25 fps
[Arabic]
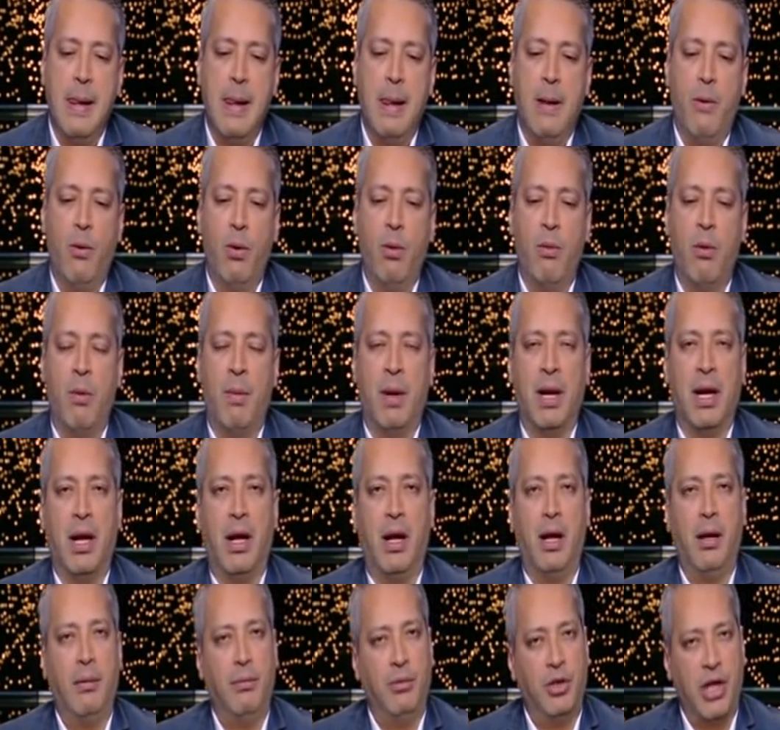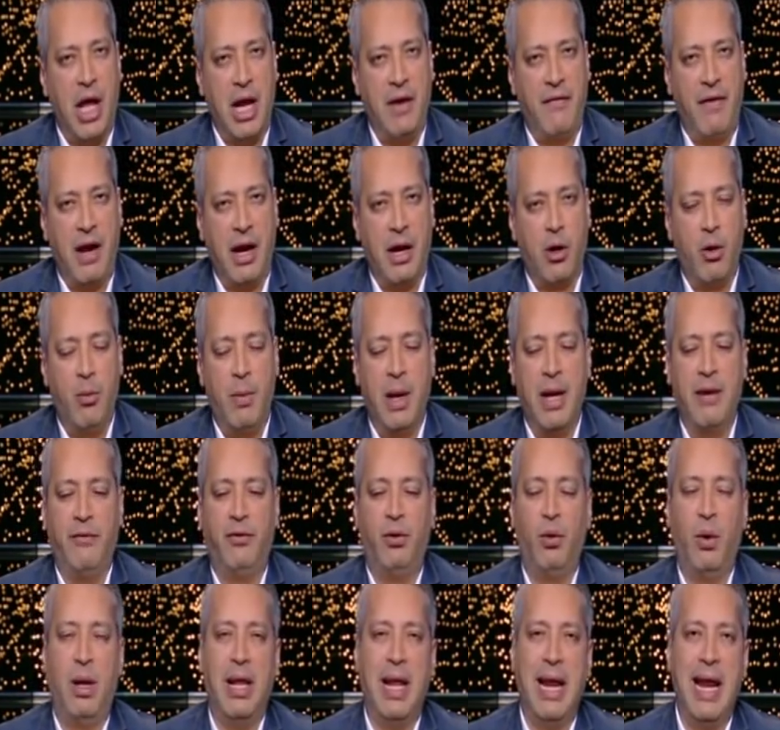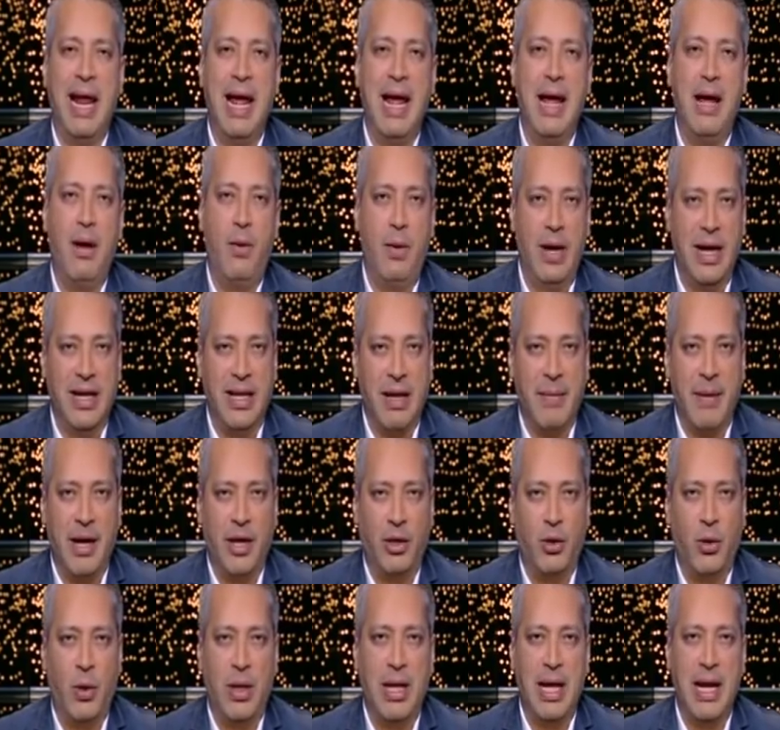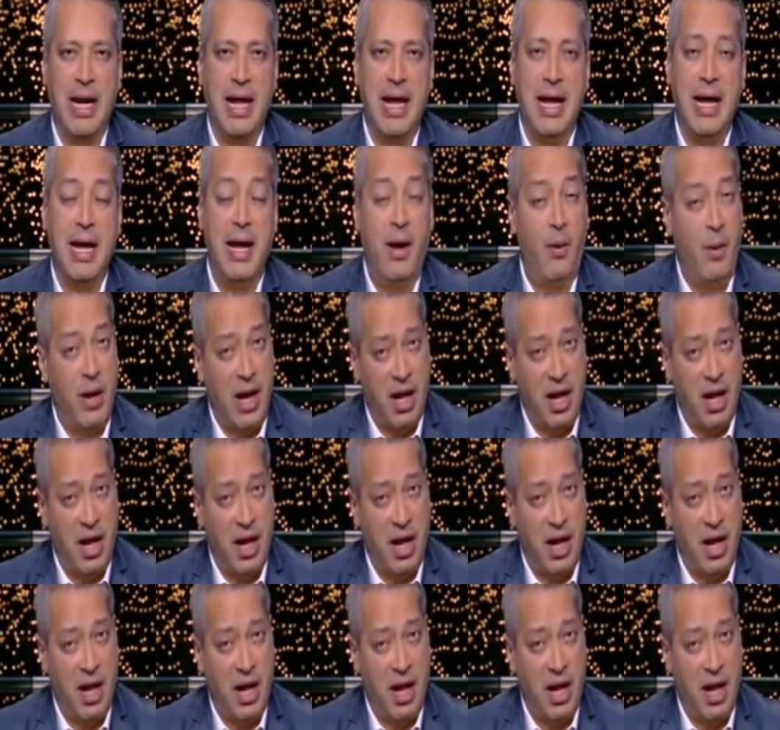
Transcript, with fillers: والمباراة مش عارف حضراتكم عرفتوا ولا لأ ولا تابعتوا ولا لأ ولا